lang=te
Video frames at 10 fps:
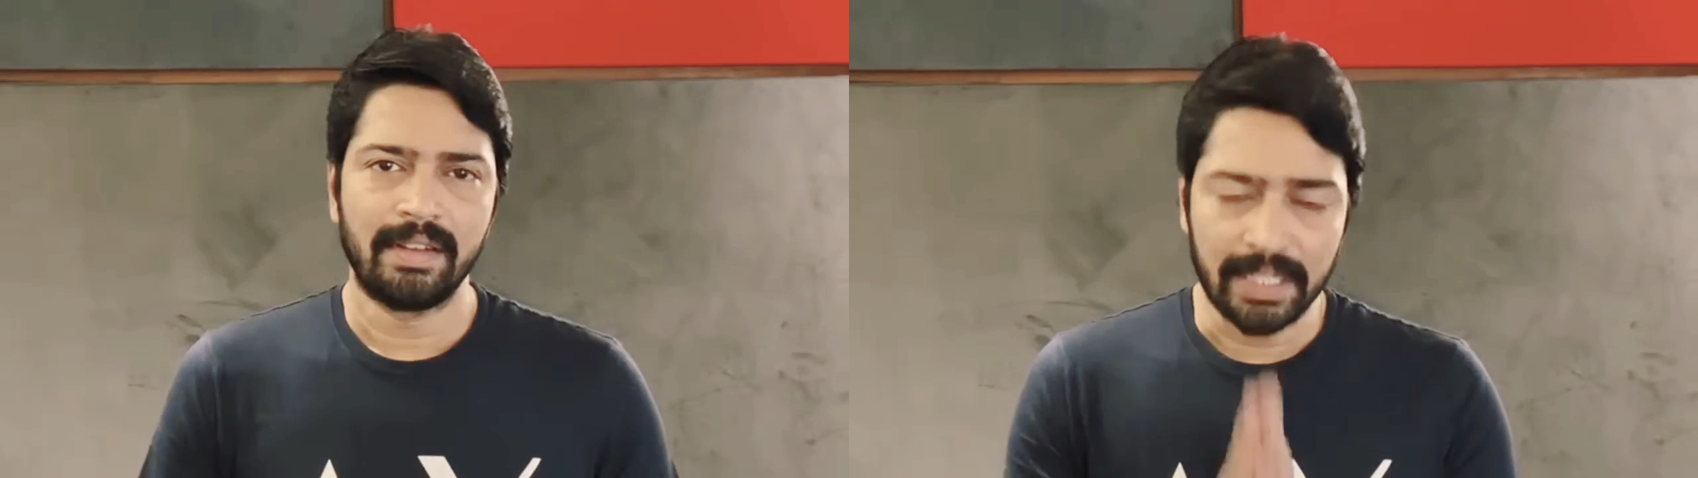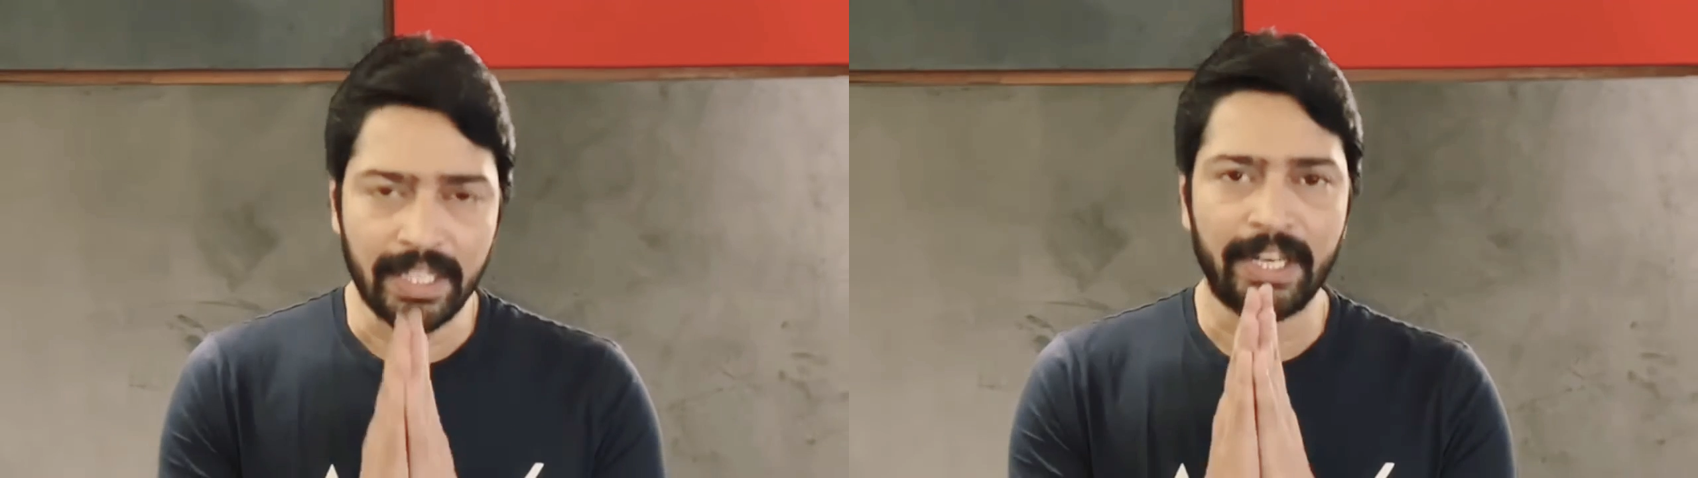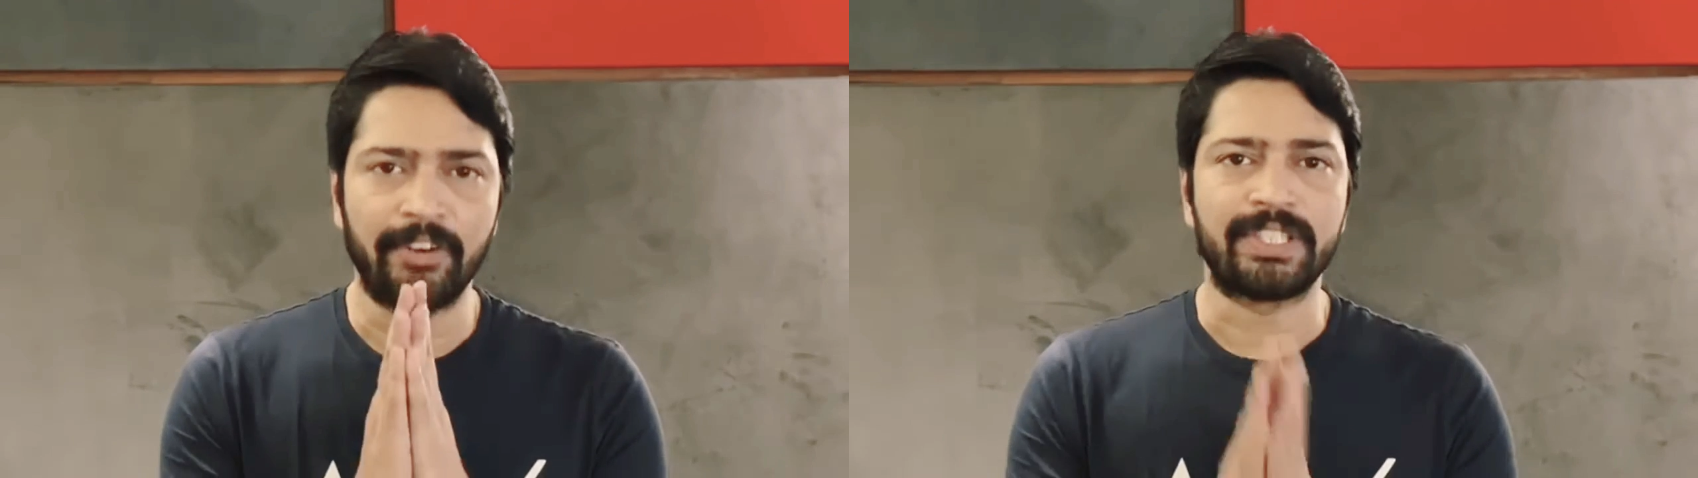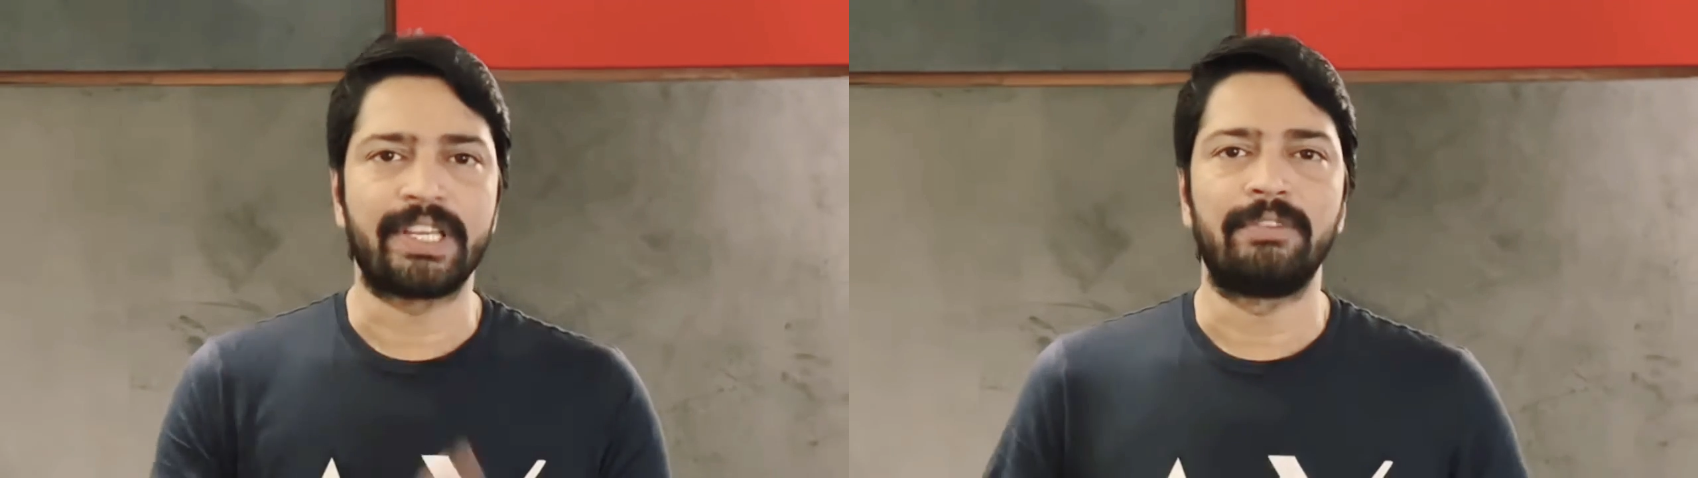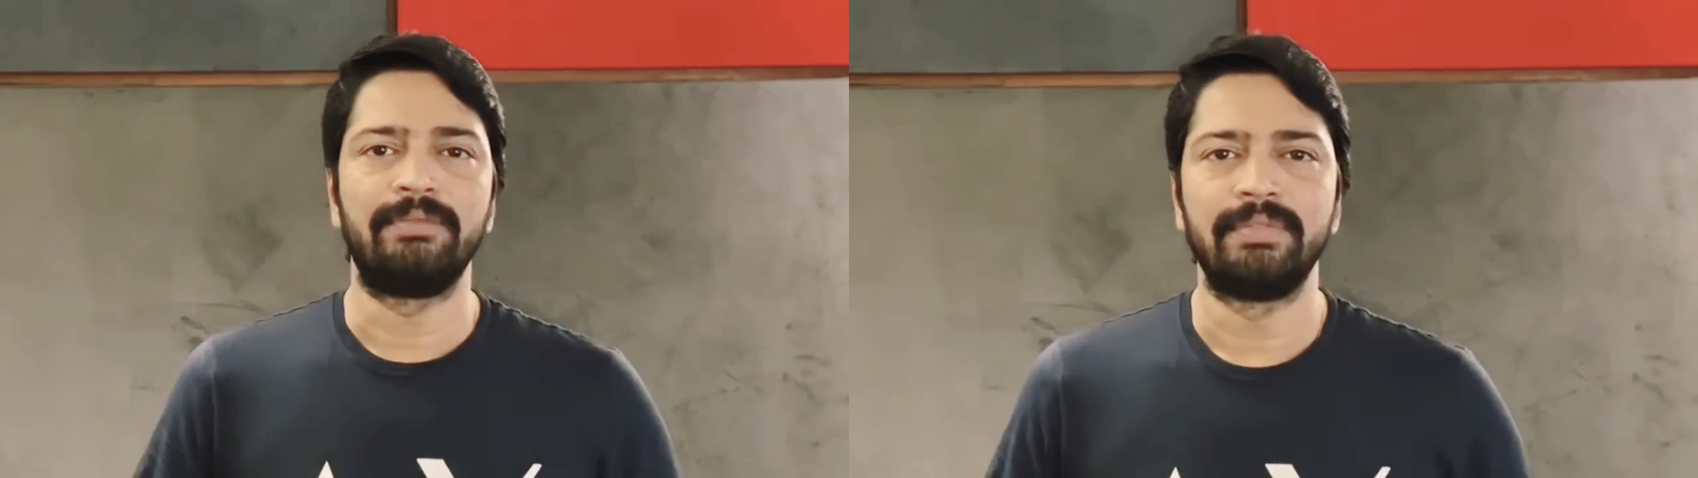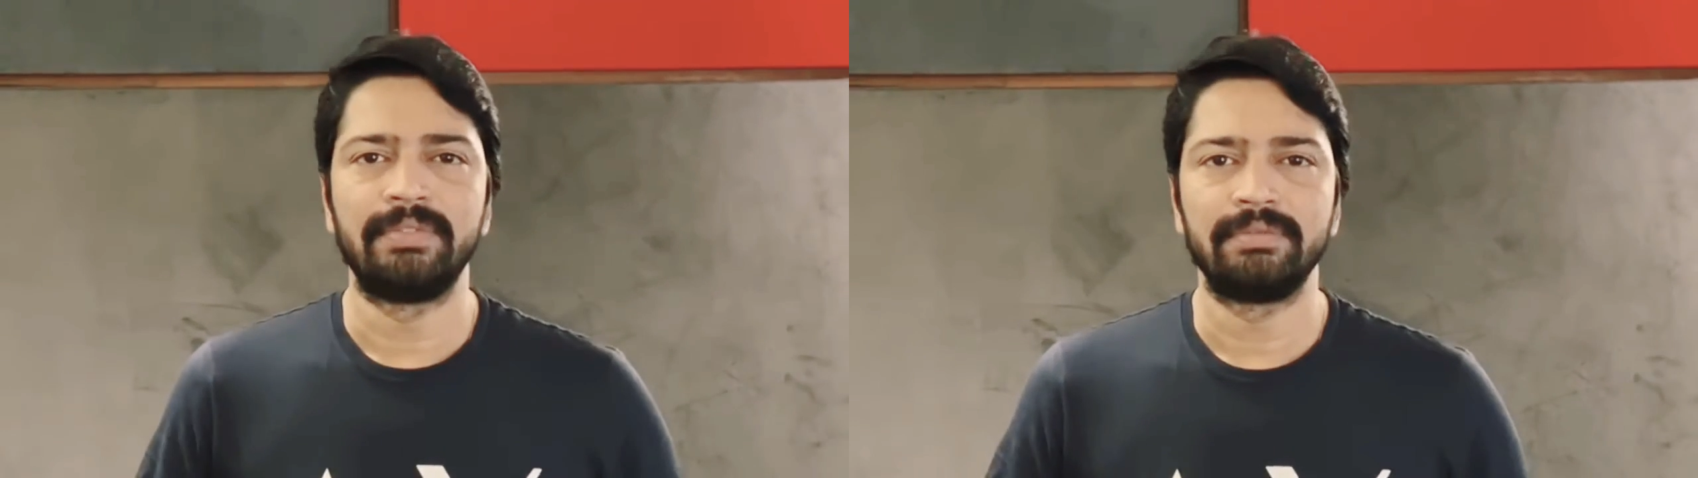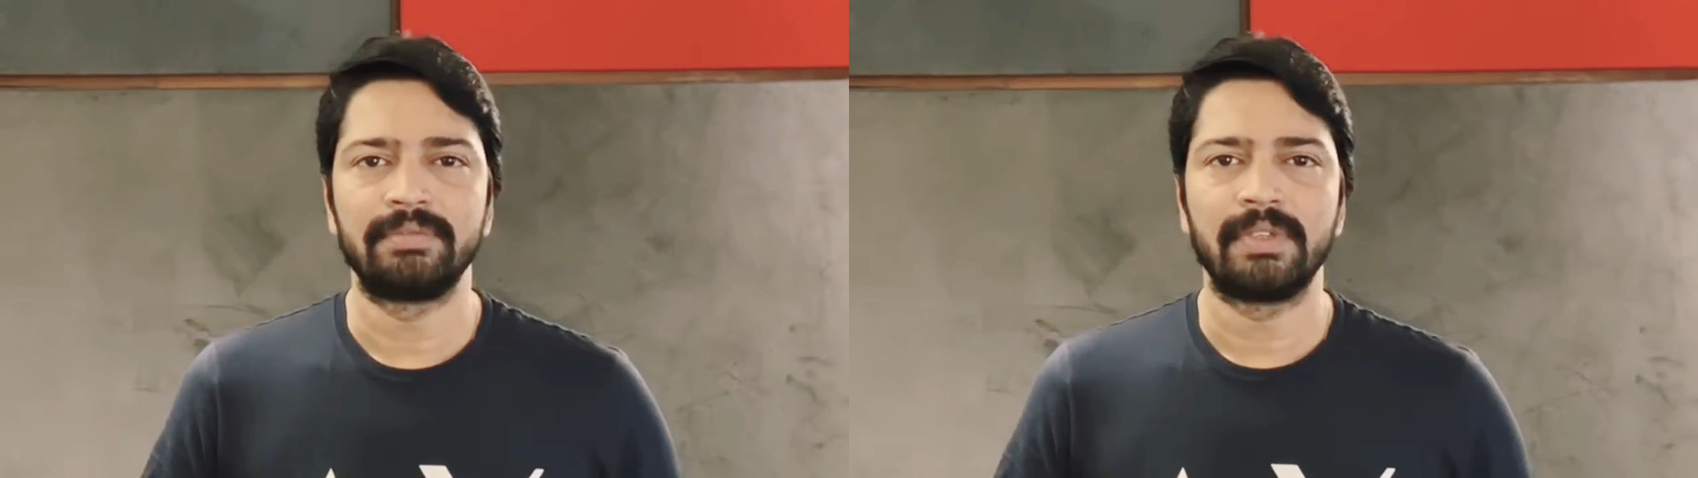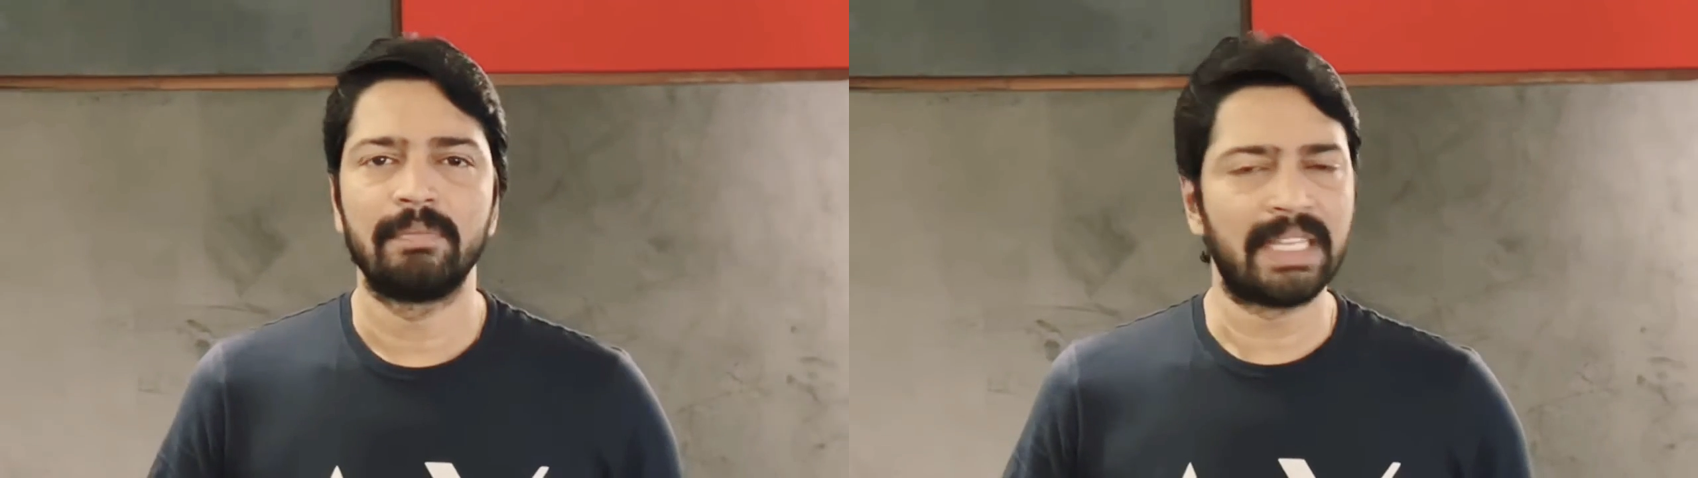అందరికీ నమస్కారం
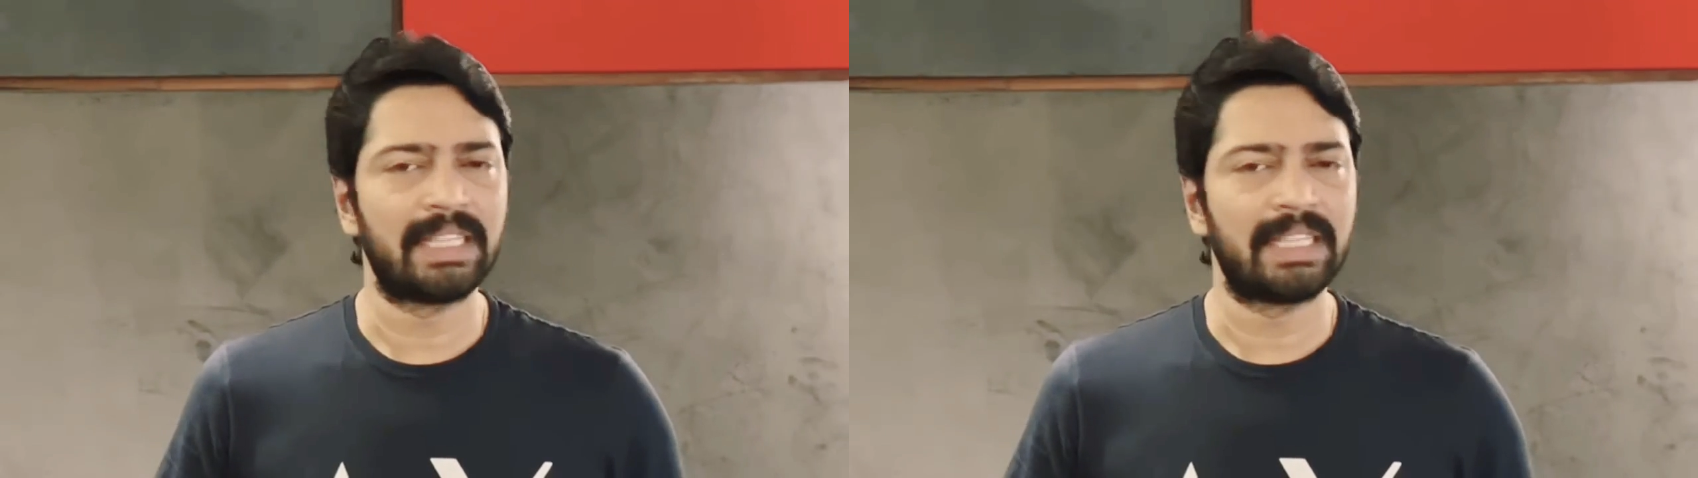మీ